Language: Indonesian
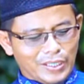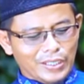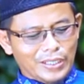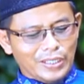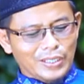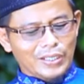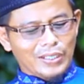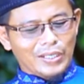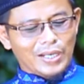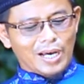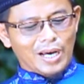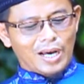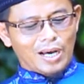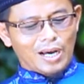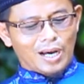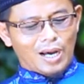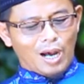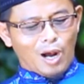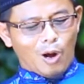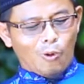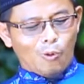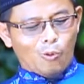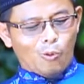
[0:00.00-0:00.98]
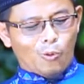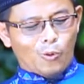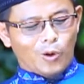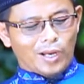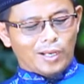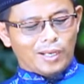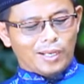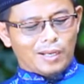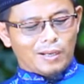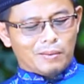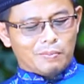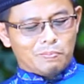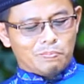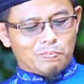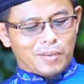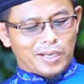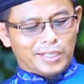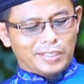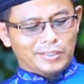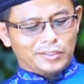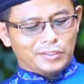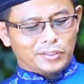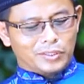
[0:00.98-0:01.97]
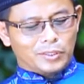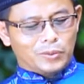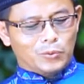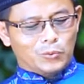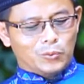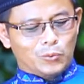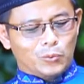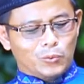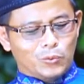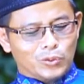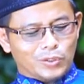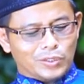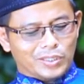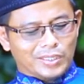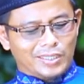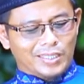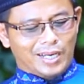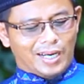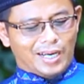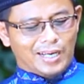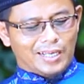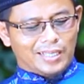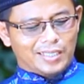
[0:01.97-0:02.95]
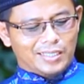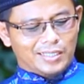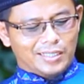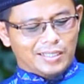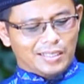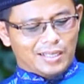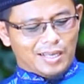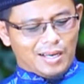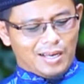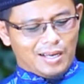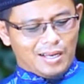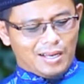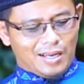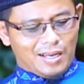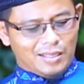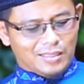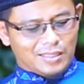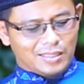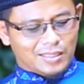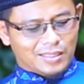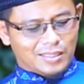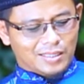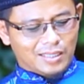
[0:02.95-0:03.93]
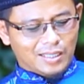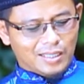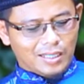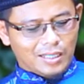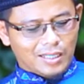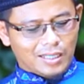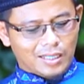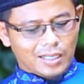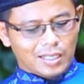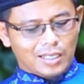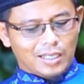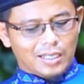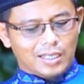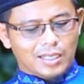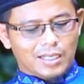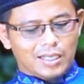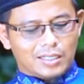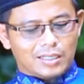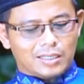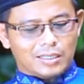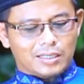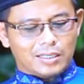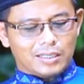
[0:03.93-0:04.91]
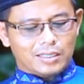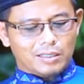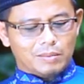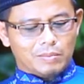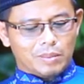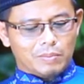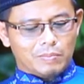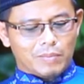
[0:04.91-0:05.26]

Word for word: Inna awwala baiti wudi'a linnas lalladzi bi